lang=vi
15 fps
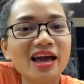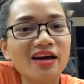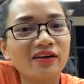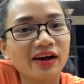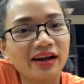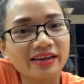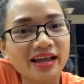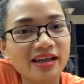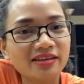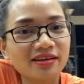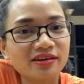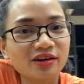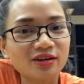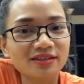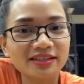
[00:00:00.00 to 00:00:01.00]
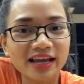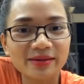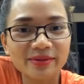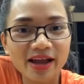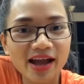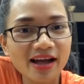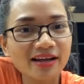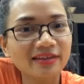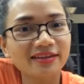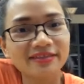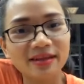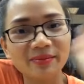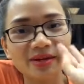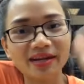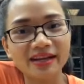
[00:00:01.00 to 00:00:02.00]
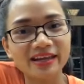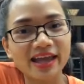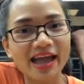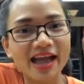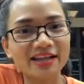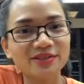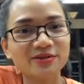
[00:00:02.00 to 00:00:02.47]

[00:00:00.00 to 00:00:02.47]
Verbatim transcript: Và cả nhà nhớ đón xem nhá. Tạm biệt cả nhà,